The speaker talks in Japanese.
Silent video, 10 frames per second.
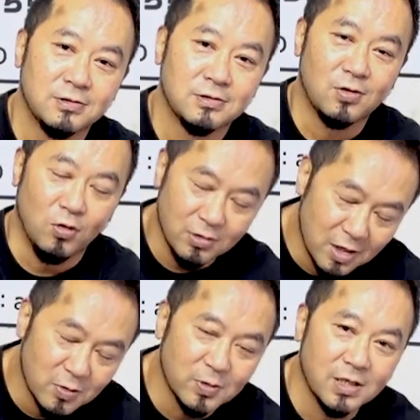こんな
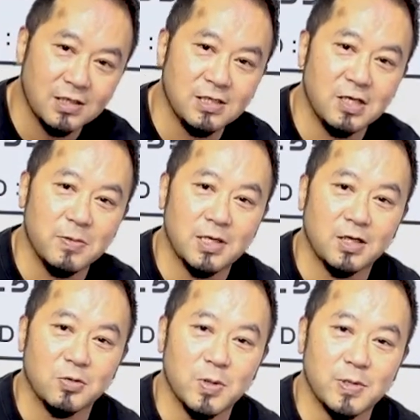のも、ね、聞いてみたい
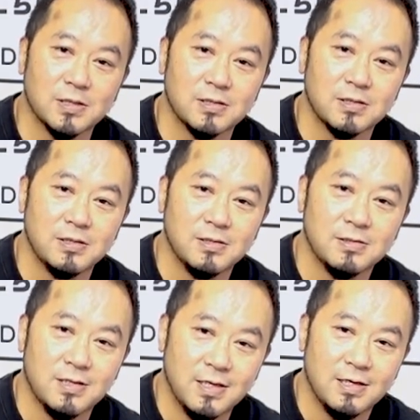と思います。
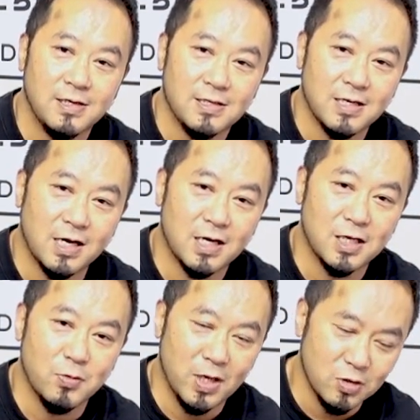ね、なかなかね、
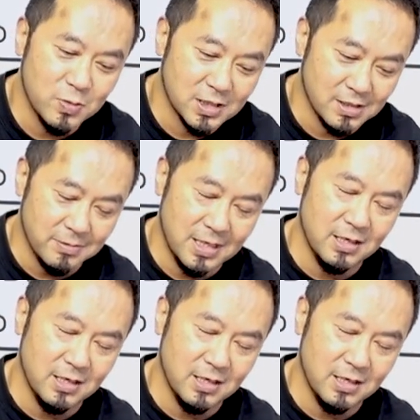ファンの皆さんが